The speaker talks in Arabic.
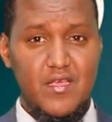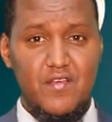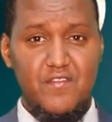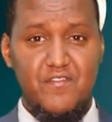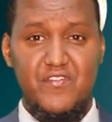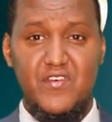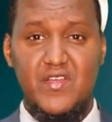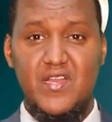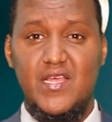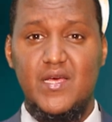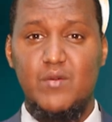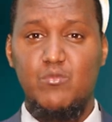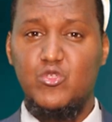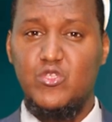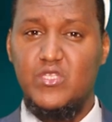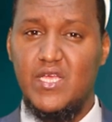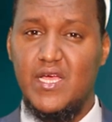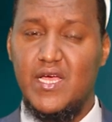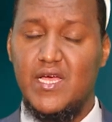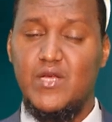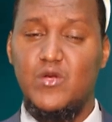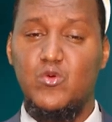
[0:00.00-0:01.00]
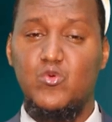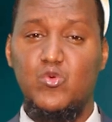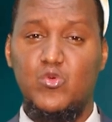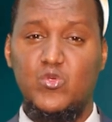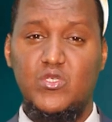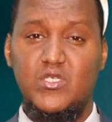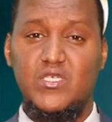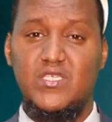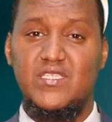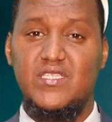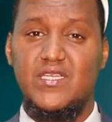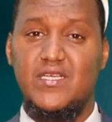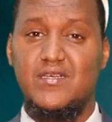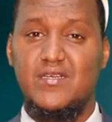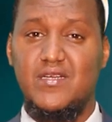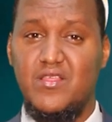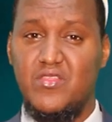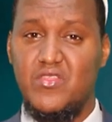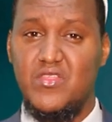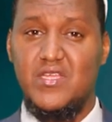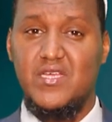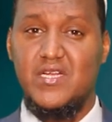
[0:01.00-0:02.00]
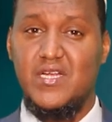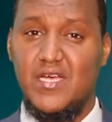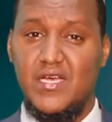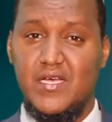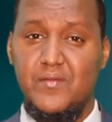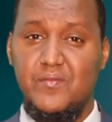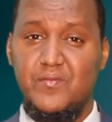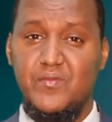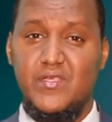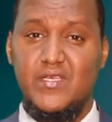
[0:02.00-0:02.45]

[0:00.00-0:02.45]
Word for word: فلا بد أن نعيد النظر